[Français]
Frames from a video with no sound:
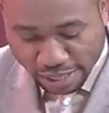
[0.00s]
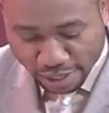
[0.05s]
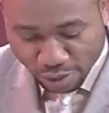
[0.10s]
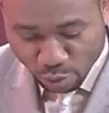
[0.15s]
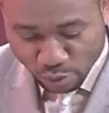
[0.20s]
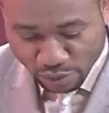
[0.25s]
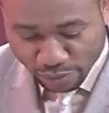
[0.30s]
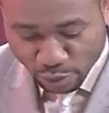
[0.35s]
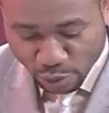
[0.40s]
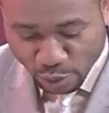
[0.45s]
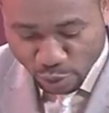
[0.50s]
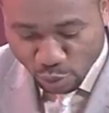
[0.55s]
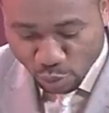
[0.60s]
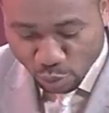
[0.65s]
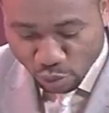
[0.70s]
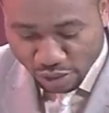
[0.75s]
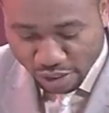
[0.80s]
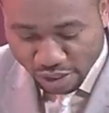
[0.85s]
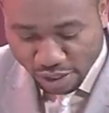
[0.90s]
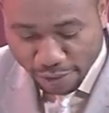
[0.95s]
et qui nous avons reçu
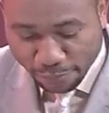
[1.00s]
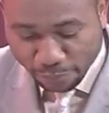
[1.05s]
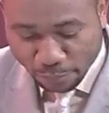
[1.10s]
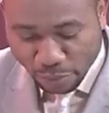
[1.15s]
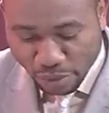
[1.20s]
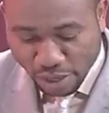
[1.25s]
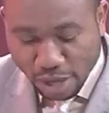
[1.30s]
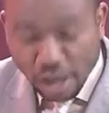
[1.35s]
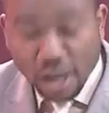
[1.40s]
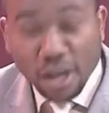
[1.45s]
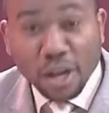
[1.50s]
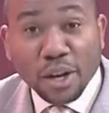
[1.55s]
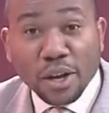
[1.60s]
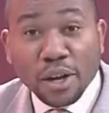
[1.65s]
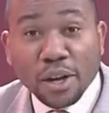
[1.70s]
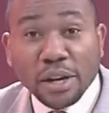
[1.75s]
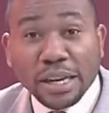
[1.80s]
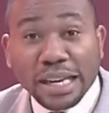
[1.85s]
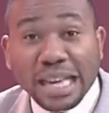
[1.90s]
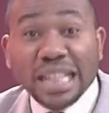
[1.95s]
aussi
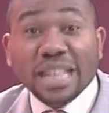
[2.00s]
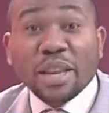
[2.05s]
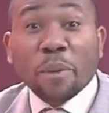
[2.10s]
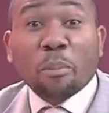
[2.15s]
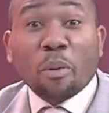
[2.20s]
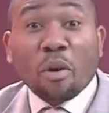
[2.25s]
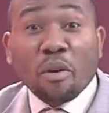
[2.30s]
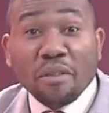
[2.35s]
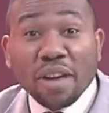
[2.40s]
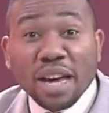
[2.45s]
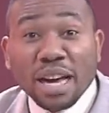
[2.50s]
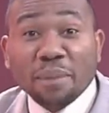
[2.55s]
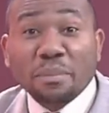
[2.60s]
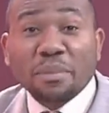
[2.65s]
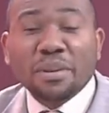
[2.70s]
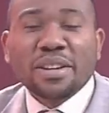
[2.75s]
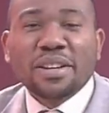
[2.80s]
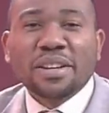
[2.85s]
euh, quelques proverbes,